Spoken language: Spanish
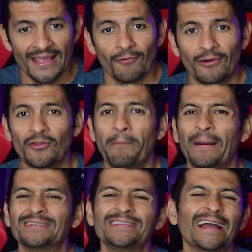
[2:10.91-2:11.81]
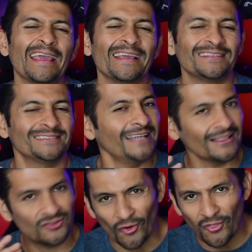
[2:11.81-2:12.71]
Cuando parecía que ya
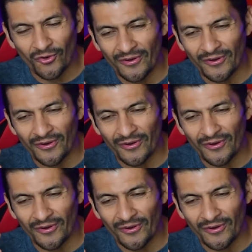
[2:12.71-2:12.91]
todo